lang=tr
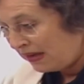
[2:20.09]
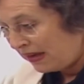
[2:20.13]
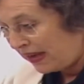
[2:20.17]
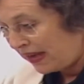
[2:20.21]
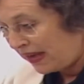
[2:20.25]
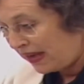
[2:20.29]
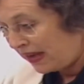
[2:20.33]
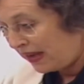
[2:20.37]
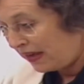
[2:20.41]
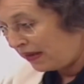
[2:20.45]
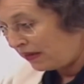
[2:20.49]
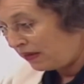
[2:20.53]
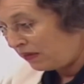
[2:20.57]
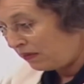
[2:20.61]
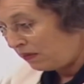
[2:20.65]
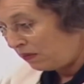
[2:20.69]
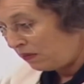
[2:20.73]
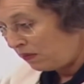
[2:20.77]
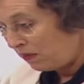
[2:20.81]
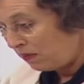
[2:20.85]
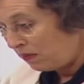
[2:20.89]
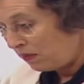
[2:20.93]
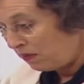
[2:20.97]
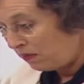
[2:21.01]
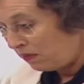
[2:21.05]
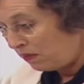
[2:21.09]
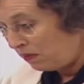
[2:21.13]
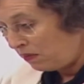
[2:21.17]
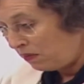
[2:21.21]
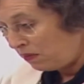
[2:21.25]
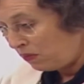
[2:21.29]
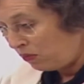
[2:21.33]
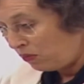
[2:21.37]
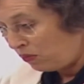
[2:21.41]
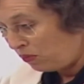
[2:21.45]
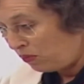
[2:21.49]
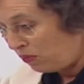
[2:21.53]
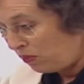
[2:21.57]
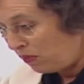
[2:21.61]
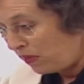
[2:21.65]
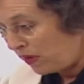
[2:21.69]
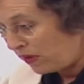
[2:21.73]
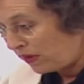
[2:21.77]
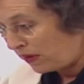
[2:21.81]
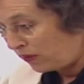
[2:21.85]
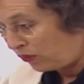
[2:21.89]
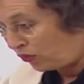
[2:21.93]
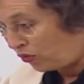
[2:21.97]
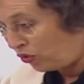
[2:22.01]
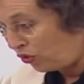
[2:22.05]
E,
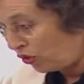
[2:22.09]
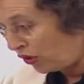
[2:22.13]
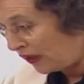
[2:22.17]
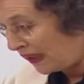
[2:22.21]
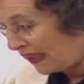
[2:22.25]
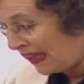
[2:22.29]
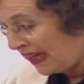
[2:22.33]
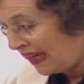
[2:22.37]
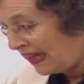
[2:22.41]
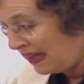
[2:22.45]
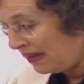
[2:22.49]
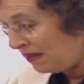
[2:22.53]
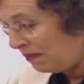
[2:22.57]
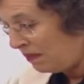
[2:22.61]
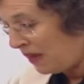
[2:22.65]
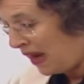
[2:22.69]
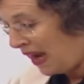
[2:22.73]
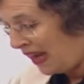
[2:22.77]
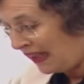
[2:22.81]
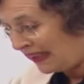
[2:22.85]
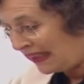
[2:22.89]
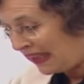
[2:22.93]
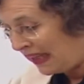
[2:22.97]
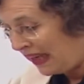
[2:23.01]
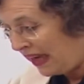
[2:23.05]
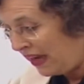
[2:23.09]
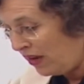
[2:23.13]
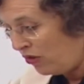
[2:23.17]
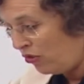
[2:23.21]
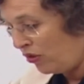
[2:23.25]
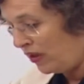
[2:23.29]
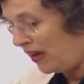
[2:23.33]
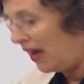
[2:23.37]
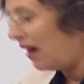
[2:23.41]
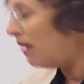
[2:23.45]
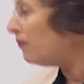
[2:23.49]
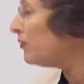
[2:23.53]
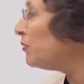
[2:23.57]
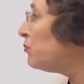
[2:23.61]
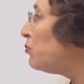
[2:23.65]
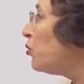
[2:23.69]
Türkiye'nin belki en önemli